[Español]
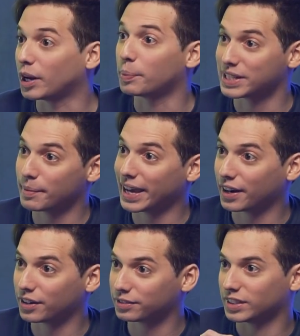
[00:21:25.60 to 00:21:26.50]
Pero después se
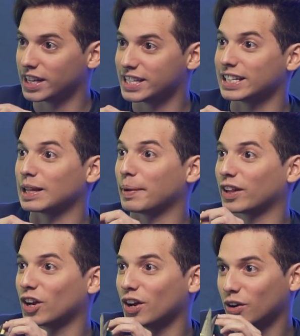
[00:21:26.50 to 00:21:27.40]
amigaron. Después Ella te
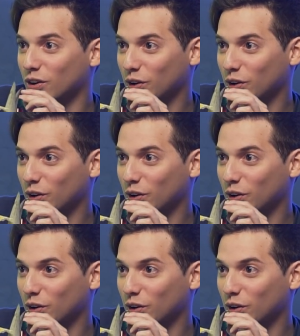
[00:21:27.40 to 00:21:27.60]
perdonó.